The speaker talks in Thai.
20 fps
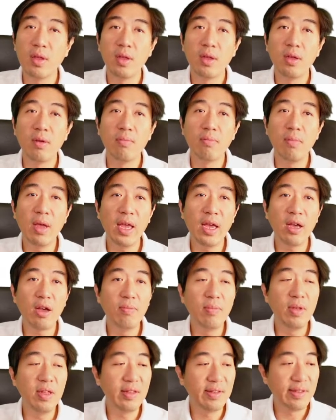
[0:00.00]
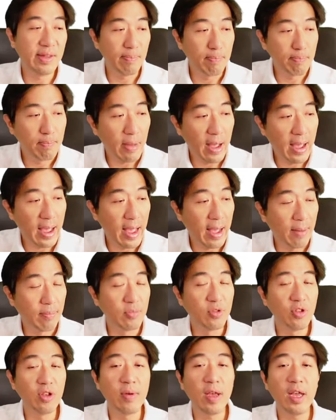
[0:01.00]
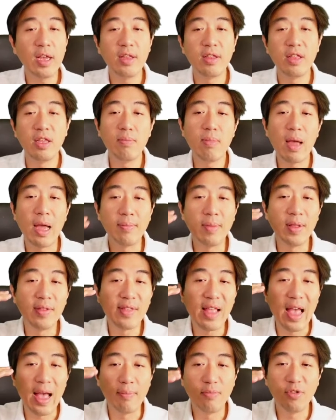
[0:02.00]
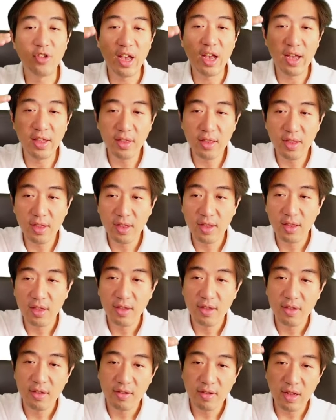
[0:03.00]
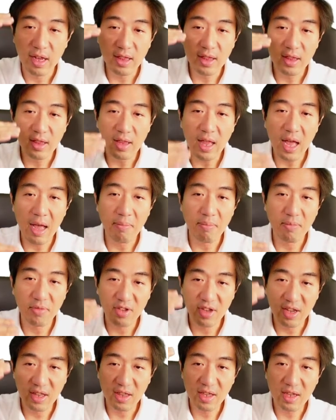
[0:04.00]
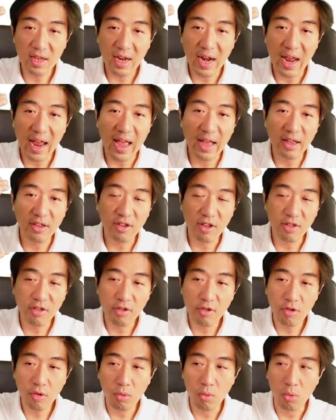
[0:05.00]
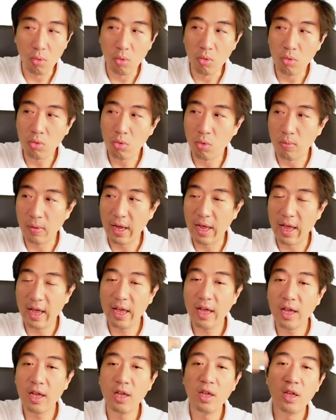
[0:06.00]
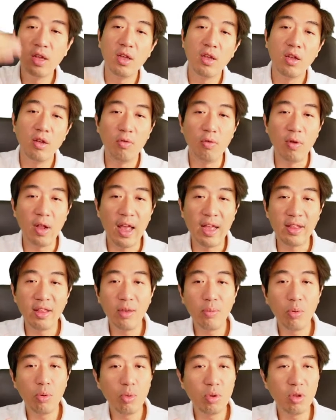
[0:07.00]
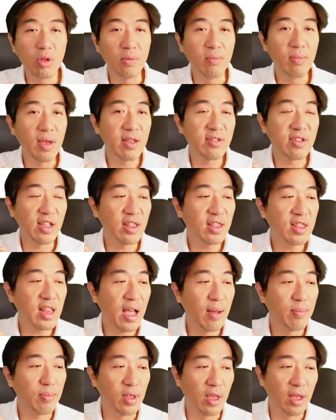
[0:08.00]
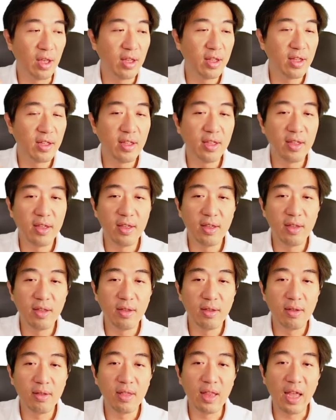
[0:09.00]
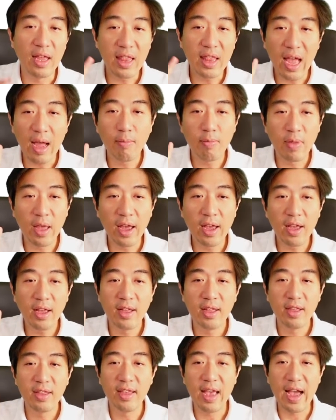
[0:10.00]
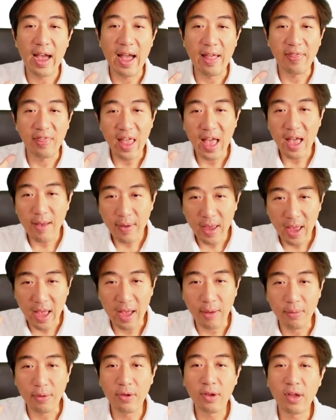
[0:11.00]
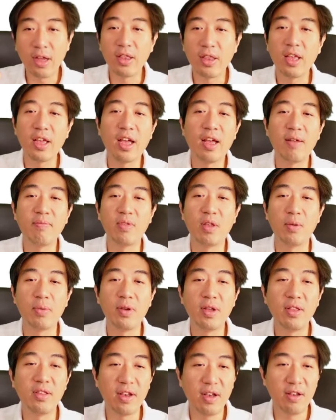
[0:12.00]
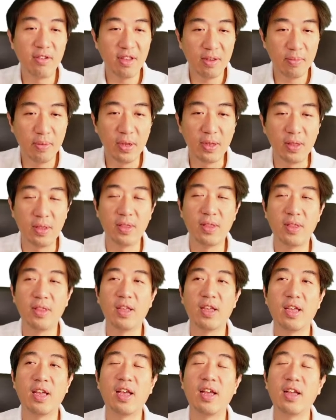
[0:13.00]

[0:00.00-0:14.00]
เมฆก็มี10แบบใช่ไหมที่แบ่งเป็น3ชั้นชั้นต่ำชั้นกลางชั้นสูงถูกไหมฮะเวลาที่พูดถึงเมฆชั้นต่ำเนี่ยแนะนำนะอย่าหันหน้าไปหาเพื่อนนะครับเดี๋ยวเพื่อนจะเข้าใจผิดนะฮะ